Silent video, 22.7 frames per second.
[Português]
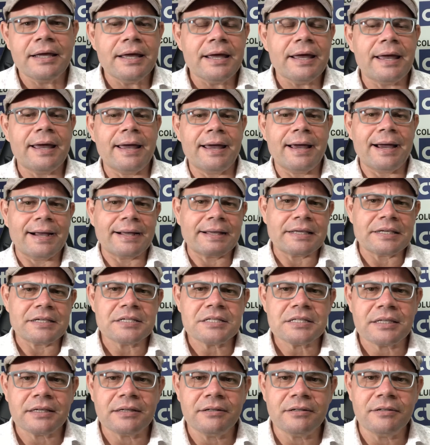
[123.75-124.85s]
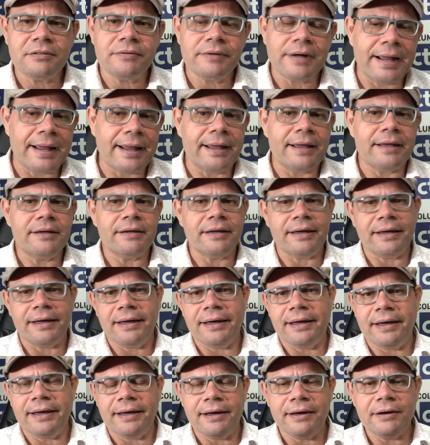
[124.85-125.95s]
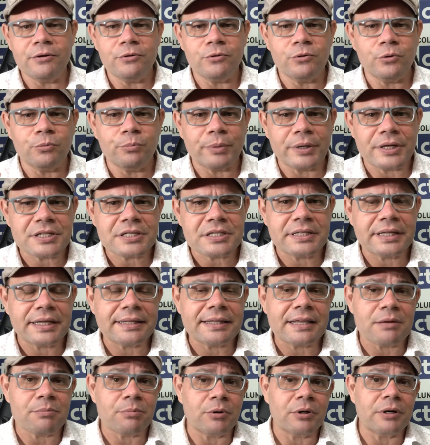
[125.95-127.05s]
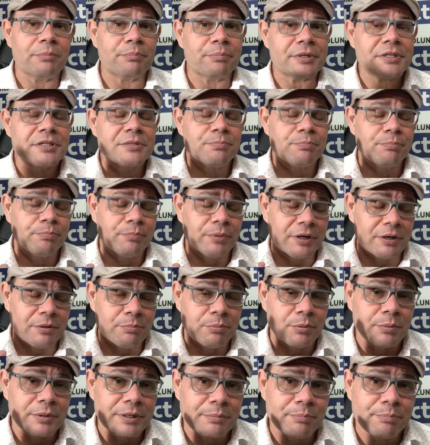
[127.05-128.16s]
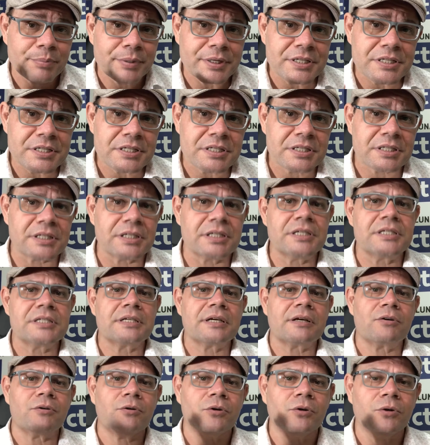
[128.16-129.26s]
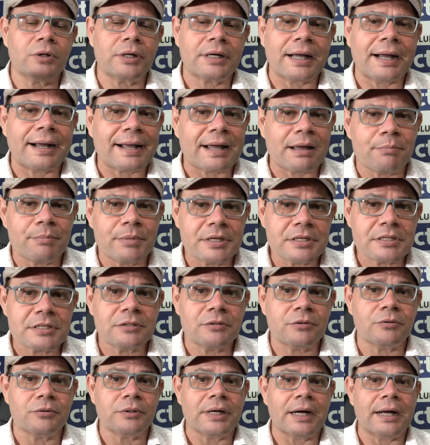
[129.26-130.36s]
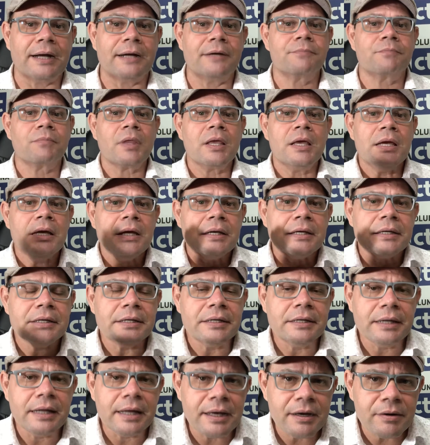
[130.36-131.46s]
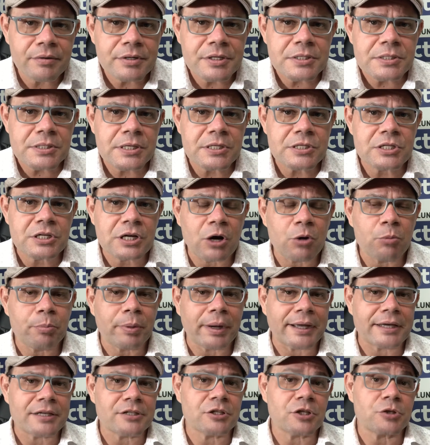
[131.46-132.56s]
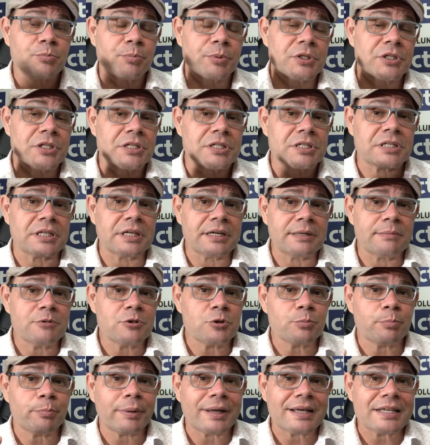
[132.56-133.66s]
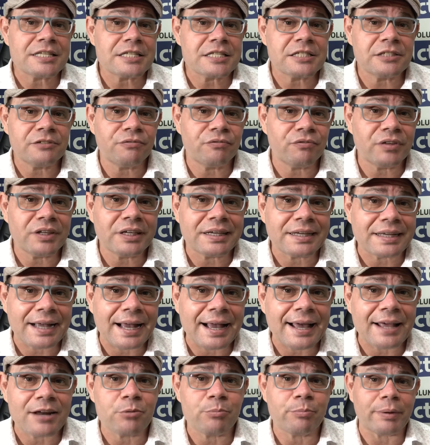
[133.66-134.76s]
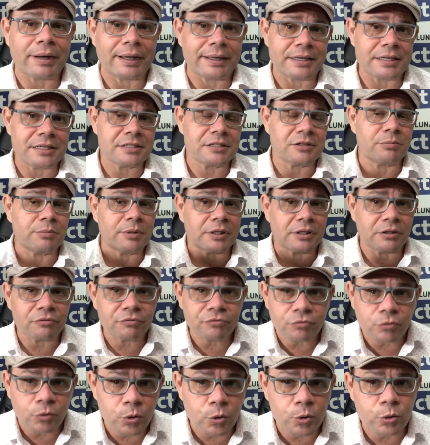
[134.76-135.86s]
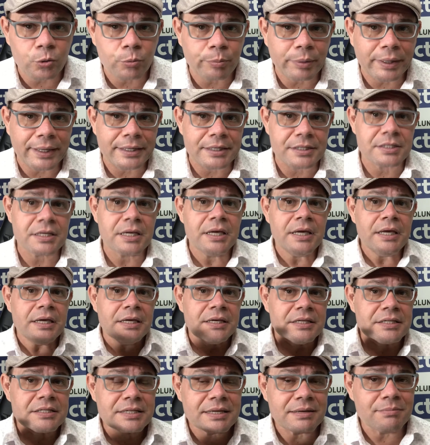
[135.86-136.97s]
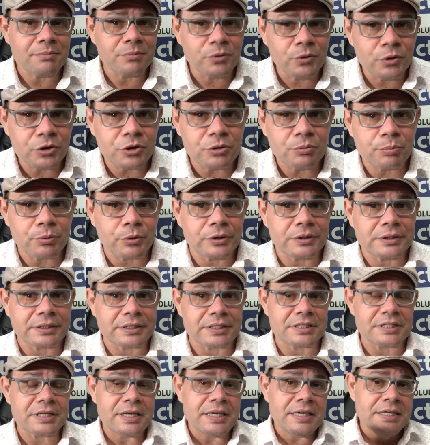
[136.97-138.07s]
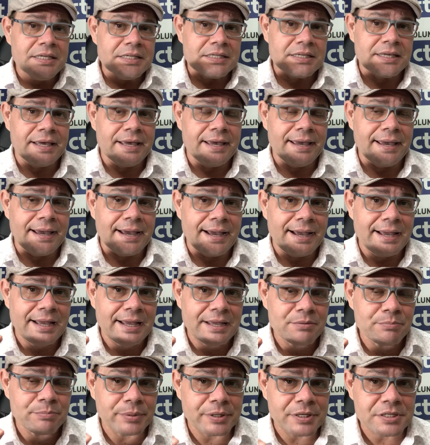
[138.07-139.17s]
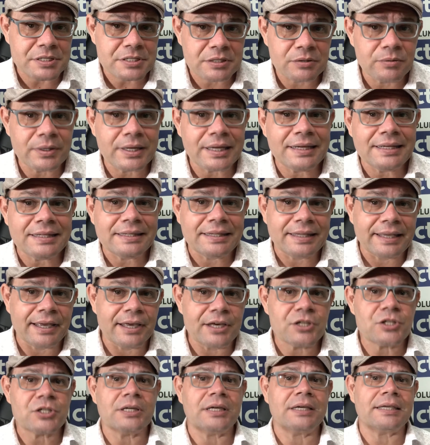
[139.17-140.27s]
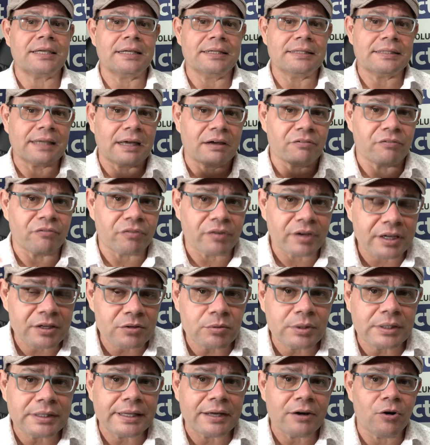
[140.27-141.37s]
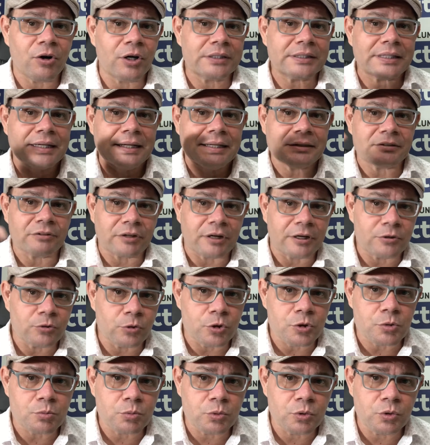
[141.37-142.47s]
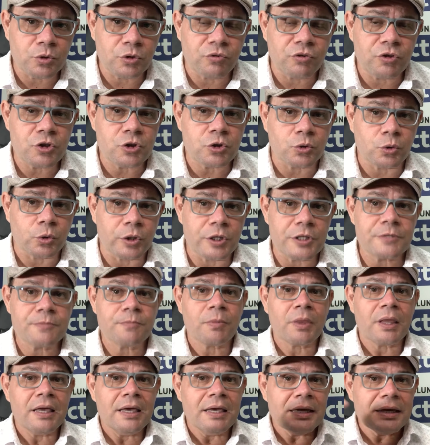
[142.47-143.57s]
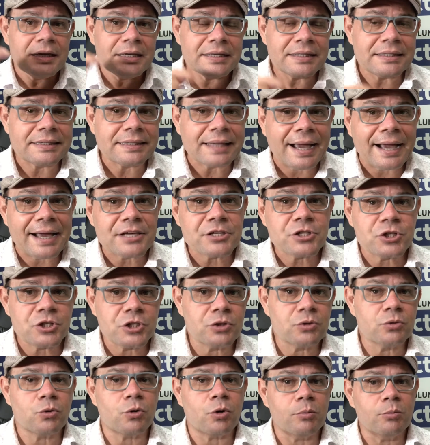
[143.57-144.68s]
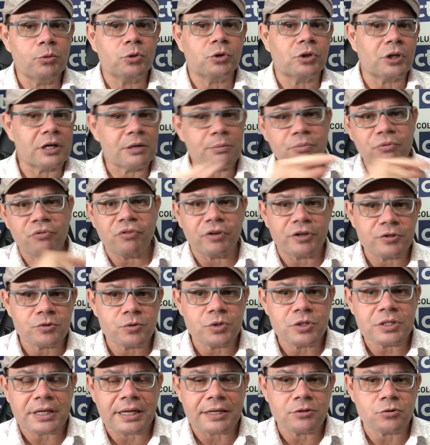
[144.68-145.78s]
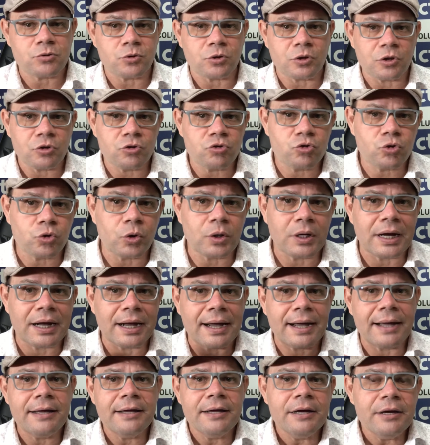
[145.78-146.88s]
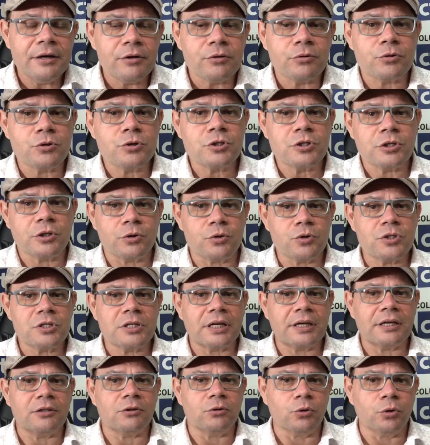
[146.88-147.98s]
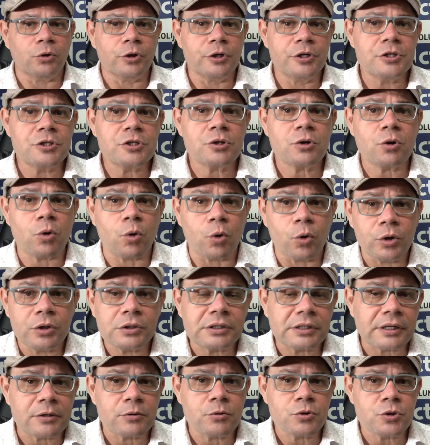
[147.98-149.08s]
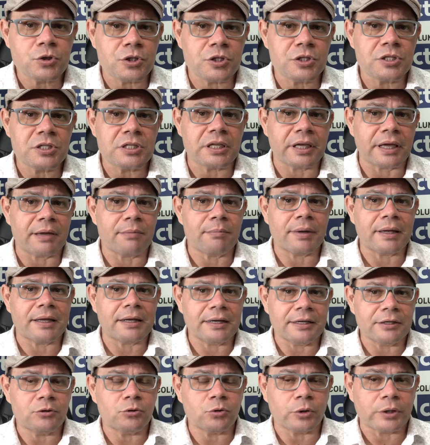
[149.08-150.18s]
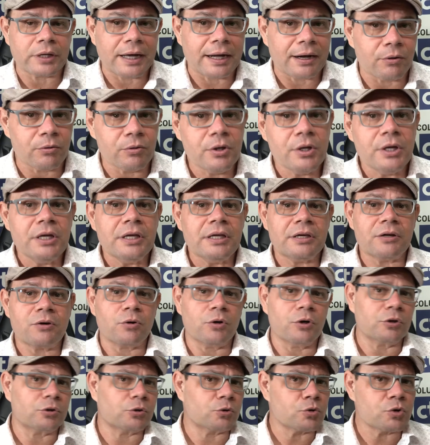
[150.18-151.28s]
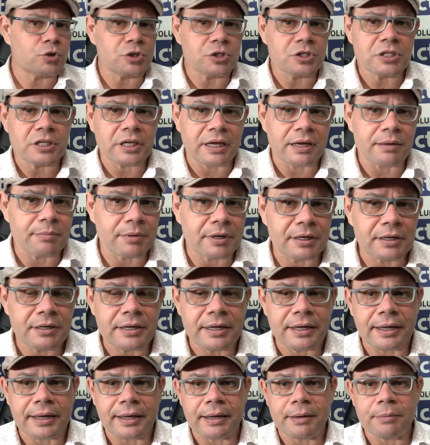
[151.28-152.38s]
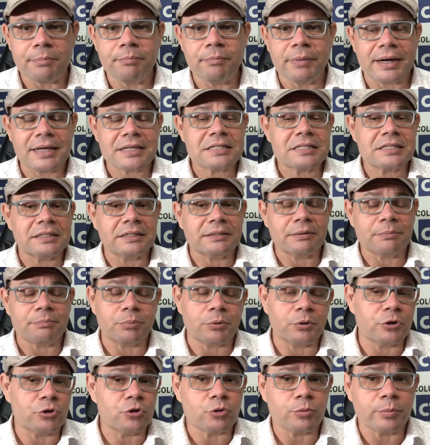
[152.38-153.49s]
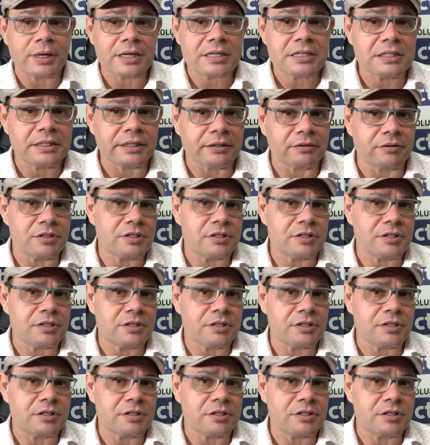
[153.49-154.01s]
É, a questão é, é o presidente da República, República precisa colocar a cabeça no lugar, não incendiar o país. Nós precisamos pacificar o país, não meter fogo no país. Isso é muito importante. É, a impressão que ele deixa é que ele está vendo a derrota eleitoral em 2022 e está agindo como o Trump fez nos Estados Unidos, jogar os seus seguidores contra o sistema eleitoral e contra o sistema é, brasileiro, político brasileiro.